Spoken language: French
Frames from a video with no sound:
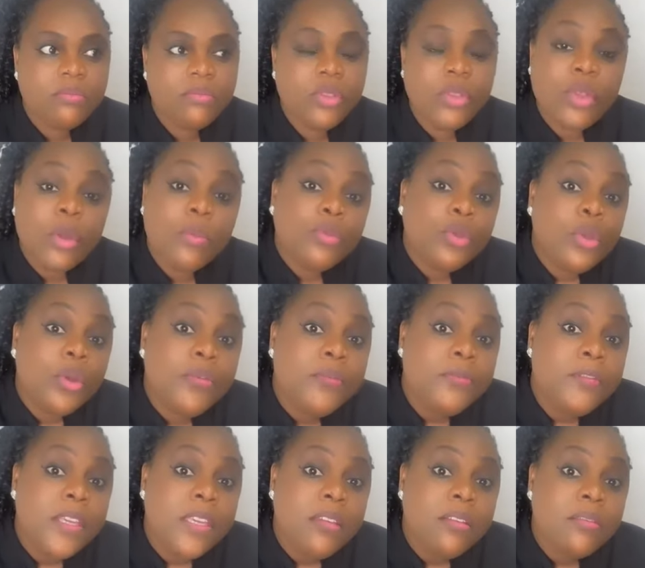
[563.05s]
nous sommes deux
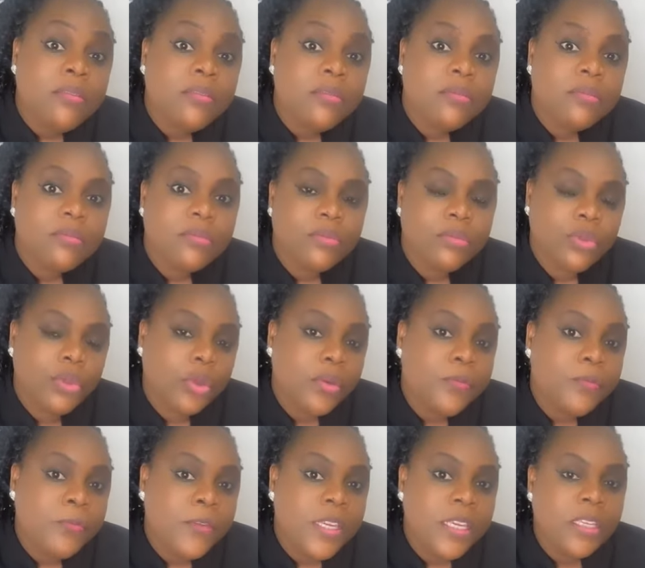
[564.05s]
filles. Deux
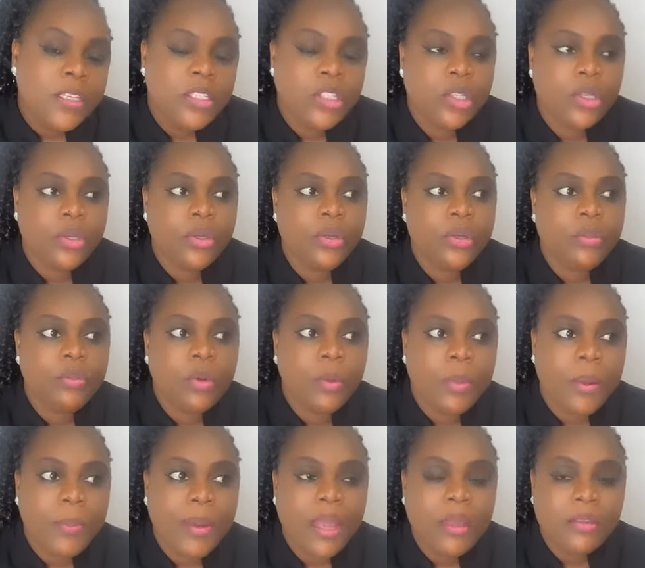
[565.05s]
filles chez mon
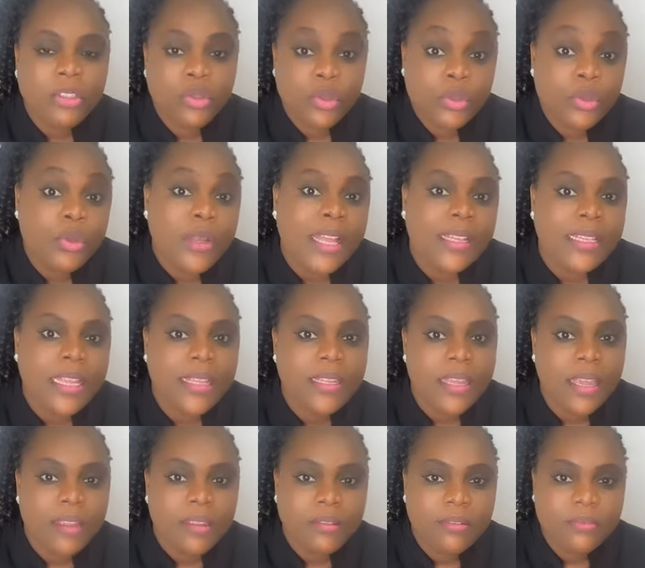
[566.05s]
papa. Je suis la
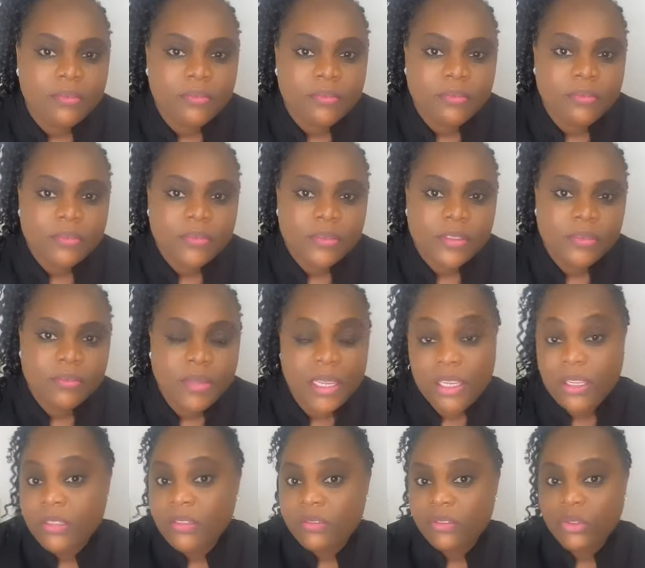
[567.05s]
dernière.
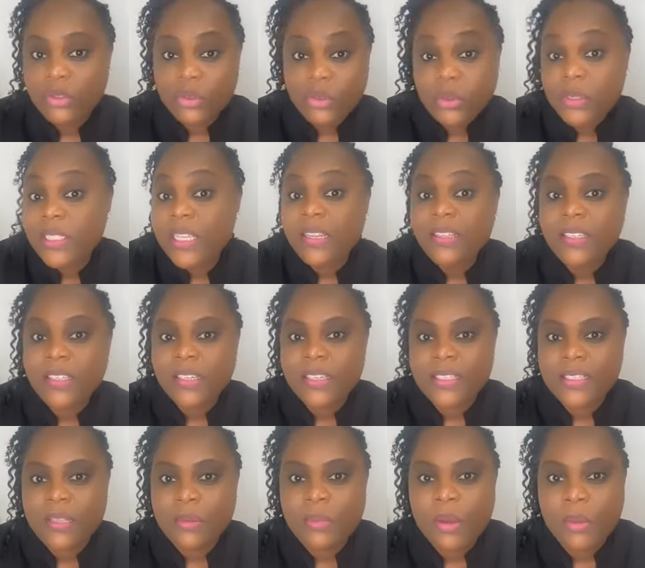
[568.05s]
Mais je suis celle qui
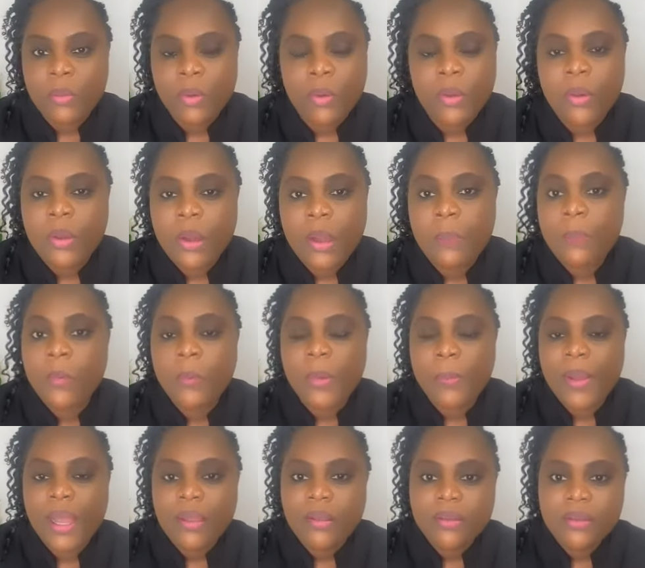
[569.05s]
ressemble à mon, à mon
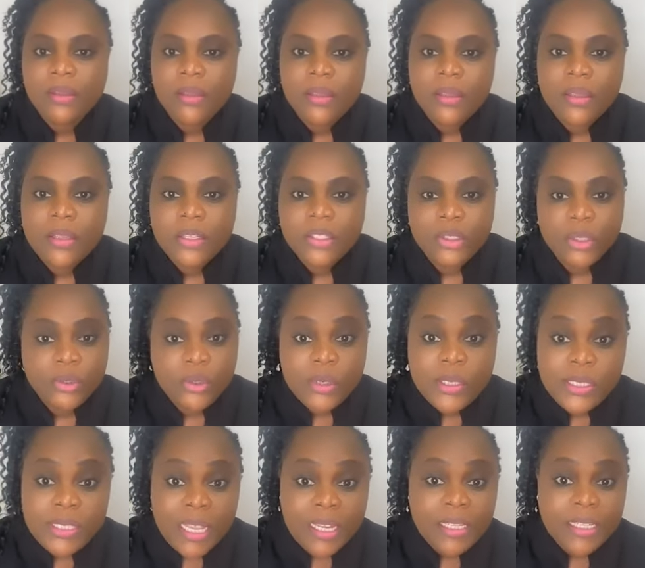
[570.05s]
papa. Je suis
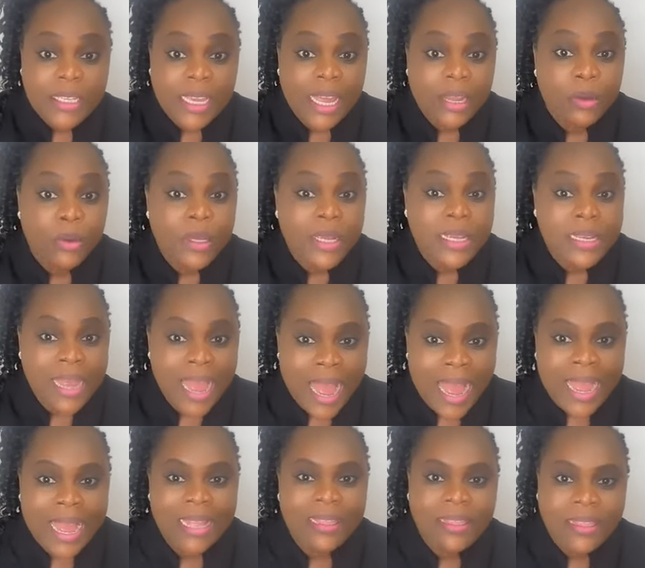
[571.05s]
celle qui a le
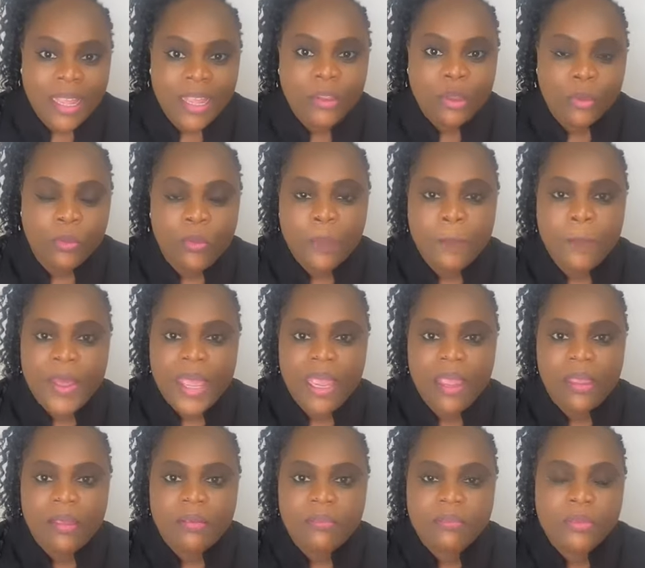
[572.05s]
caractère de mon
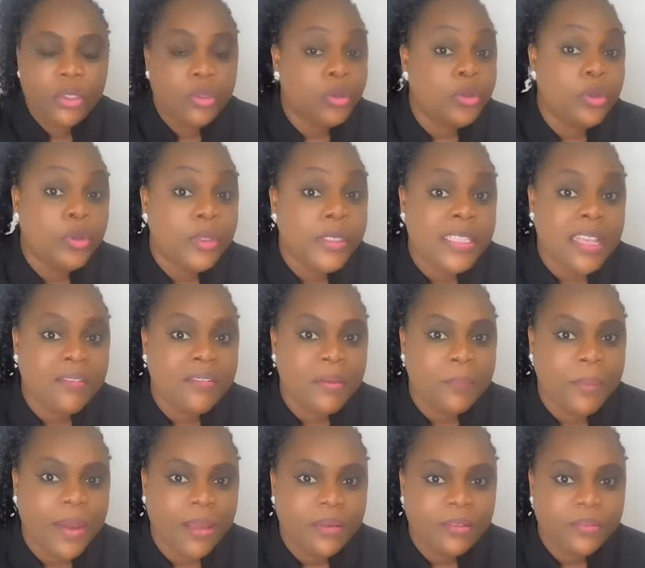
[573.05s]
père, mais je ne le
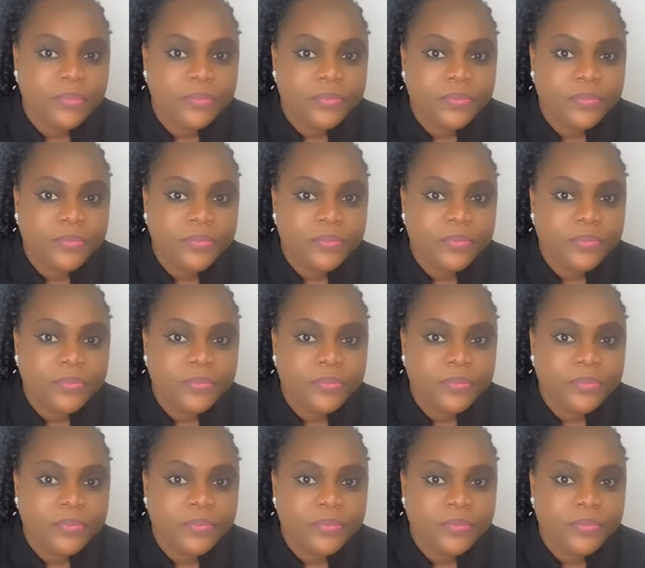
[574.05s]
savais pas.